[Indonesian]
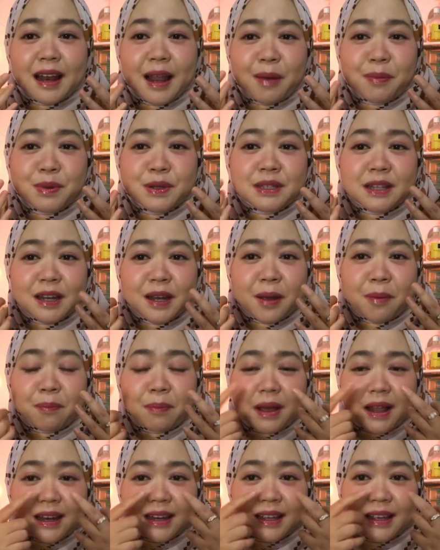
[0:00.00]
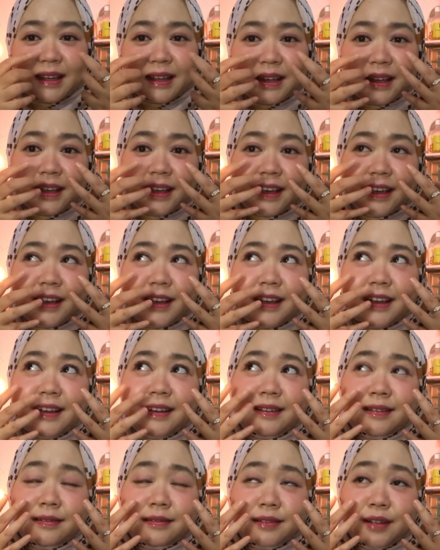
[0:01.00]
lapisan yang paling
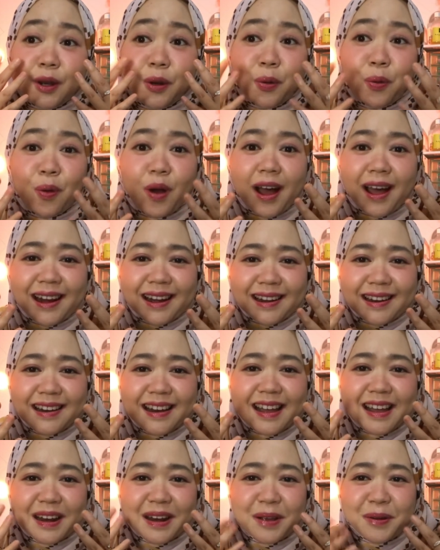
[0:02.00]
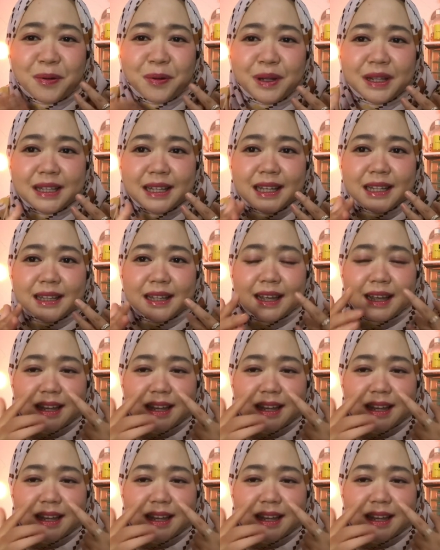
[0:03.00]
luar dari kulit kita.